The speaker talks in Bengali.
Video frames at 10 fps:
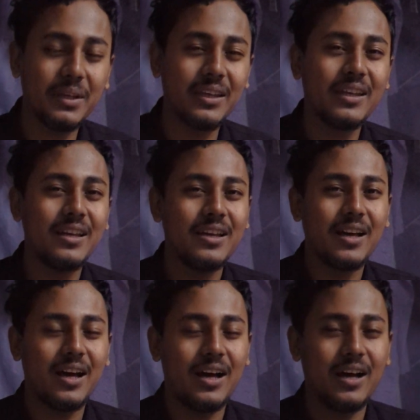মি
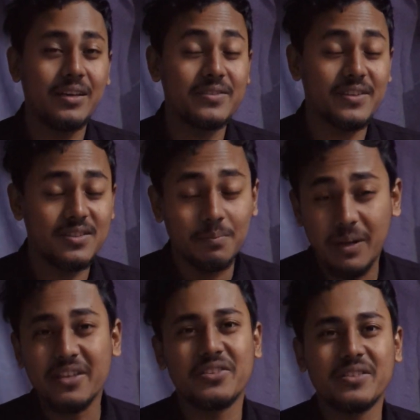সাচ
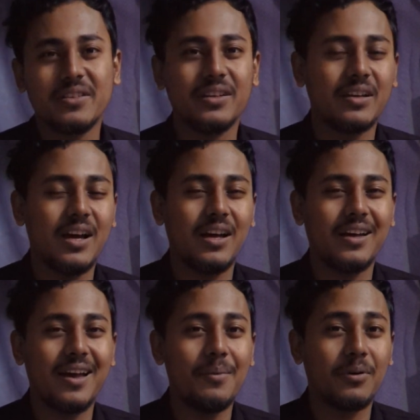প্লেজার
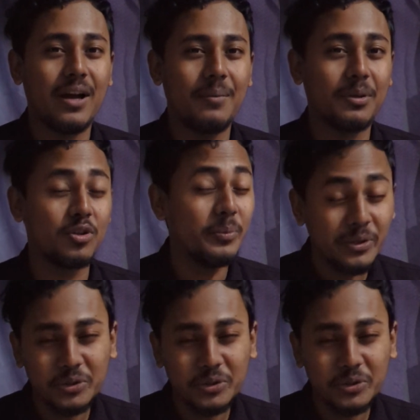এবং আমি খুবই